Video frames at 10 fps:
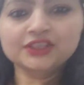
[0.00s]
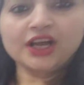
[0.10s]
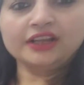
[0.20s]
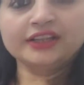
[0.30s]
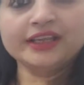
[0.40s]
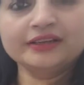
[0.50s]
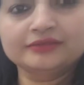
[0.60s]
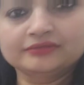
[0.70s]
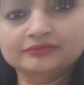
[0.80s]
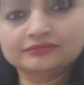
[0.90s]
कार्तिक
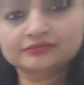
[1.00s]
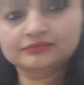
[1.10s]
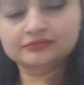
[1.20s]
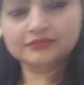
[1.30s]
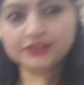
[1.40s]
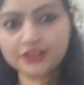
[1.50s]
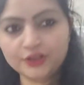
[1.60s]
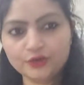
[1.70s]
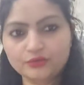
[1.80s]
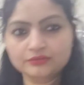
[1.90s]
हम्म। इधर
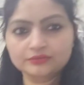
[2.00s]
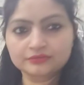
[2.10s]
देखो